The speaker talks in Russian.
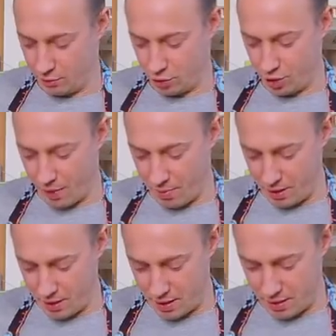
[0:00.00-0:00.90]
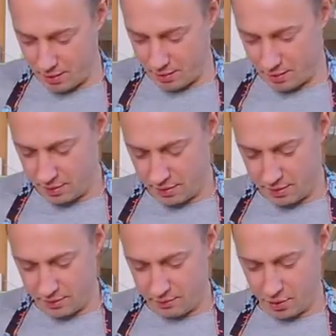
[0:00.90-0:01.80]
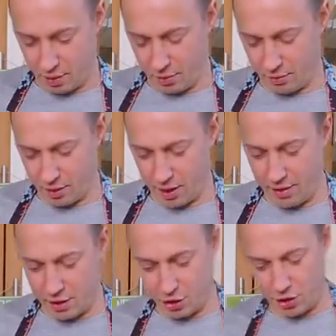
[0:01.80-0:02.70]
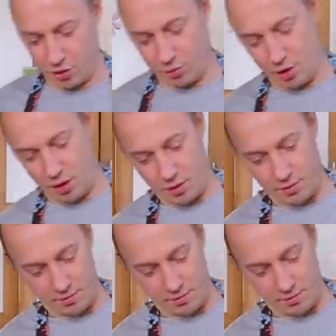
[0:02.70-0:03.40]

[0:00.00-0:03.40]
уже помытый такой вот говяжий желудок,